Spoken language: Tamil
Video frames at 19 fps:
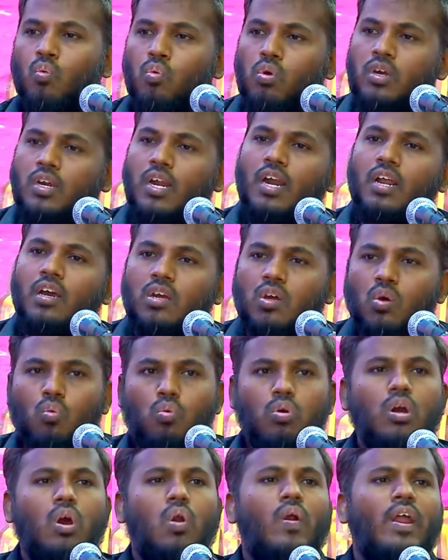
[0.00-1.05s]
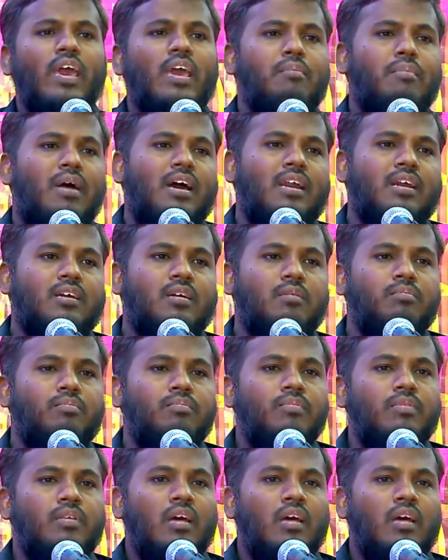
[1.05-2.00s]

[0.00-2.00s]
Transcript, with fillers: உங்களுக்கு உங்களுடைய மார்க்கம்